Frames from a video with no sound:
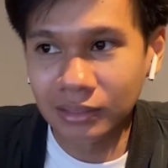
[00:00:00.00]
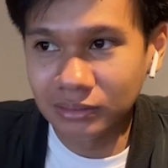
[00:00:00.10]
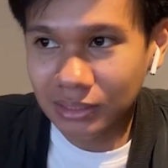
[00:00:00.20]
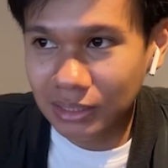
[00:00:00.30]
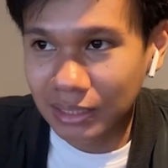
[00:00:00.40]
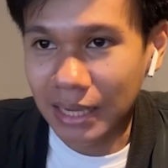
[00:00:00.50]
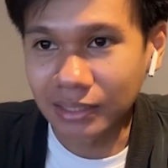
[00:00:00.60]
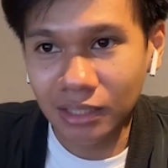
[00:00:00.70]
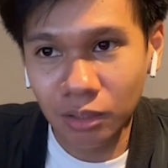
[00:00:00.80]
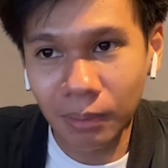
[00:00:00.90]
คืนที่เกิดเหตุ
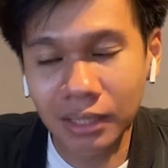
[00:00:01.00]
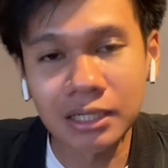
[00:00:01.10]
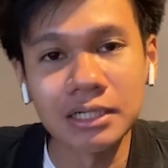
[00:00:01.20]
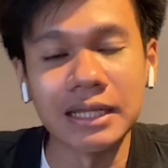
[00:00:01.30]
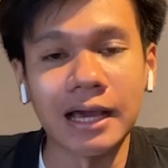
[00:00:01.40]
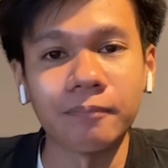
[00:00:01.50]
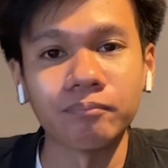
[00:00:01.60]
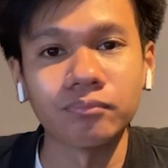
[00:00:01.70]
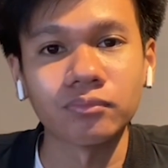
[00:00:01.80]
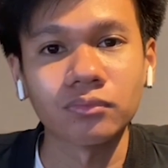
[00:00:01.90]
ก็คือเมื่อคืนเนี่ย
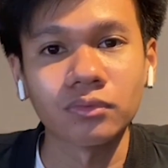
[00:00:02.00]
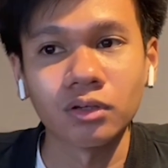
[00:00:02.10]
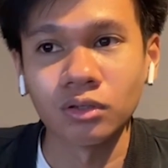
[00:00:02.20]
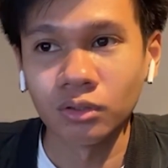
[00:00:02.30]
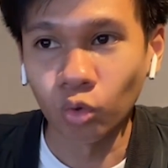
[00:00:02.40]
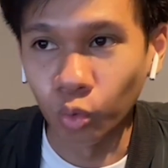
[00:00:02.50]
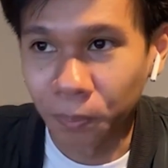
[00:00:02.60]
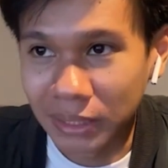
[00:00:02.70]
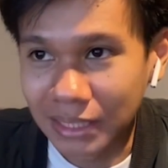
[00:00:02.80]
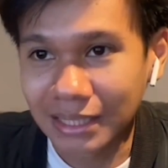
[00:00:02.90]
คุณ
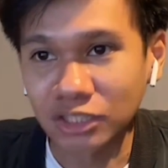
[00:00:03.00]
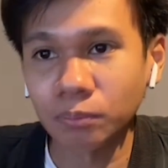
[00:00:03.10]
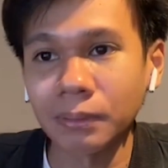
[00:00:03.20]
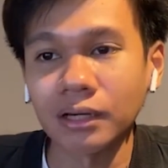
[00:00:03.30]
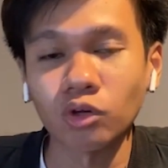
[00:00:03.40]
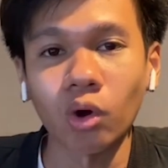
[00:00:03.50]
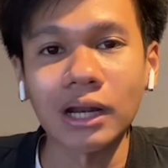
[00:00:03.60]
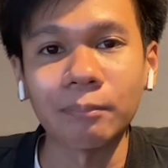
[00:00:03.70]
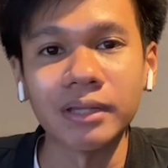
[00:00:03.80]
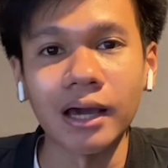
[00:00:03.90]
พีทเนี่ยซึ่งเป็นนักร้อง
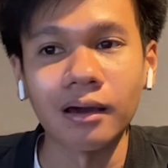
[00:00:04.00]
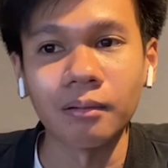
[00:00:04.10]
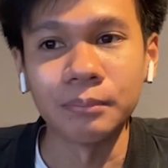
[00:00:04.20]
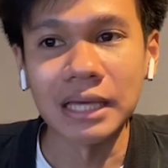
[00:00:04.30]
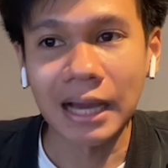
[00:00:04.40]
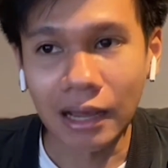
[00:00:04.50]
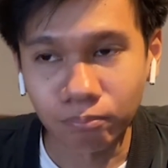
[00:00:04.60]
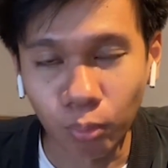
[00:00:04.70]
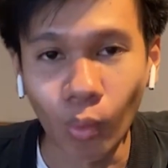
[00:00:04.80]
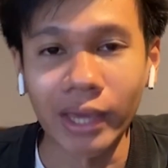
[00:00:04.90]
นำเนี่ยมีอาการ
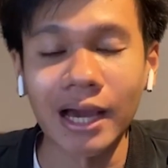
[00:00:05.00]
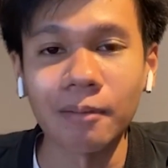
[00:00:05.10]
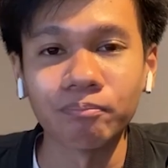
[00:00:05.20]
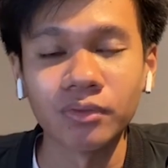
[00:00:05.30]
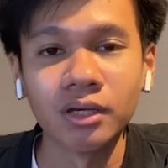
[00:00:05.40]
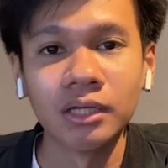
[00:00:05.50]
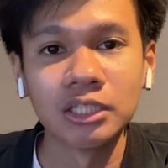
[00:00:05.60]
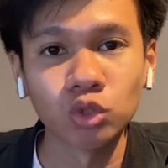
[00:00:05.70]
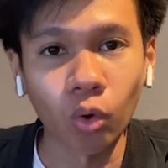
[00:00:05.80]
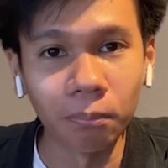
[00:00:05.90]
ป่วยครับ
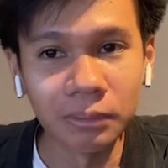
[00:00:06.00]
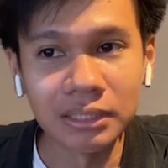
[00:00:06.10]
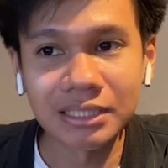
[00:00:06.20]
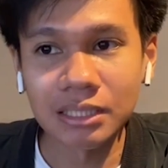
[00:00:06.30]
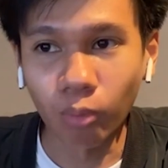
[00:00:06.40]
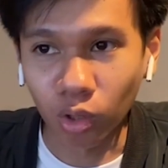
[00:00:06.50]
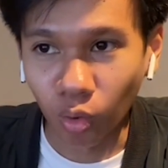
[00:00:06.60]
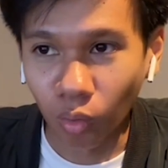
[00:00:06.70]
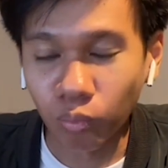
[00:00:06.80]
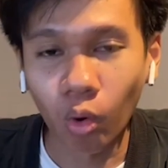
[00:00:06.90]
ส่วนมือคีย์บอร์ดข
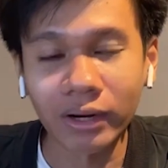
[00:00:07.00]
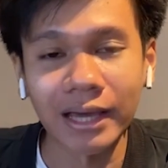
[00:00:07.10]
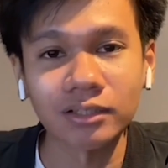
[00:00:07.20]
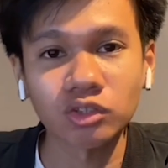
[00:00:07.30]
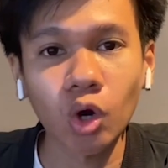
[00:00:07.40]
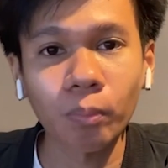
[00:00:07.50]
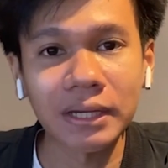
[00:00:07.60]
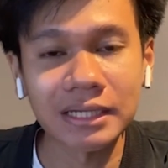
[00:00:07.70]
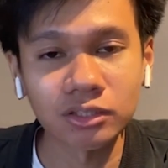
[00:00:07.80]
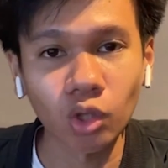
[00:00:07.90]
องวงเนี่ยต้องไป
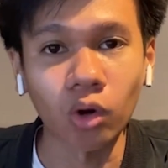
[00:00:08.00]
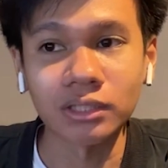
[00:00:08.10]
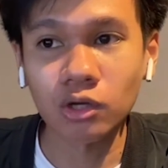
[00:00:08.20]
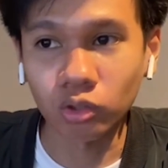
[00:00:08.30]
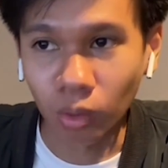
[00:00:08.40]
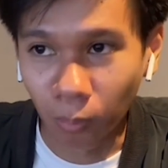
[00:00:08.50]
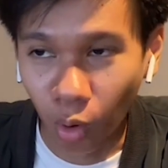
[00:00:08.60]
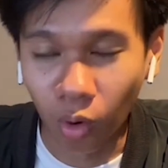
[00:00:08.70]
เรียนต่อที่กทม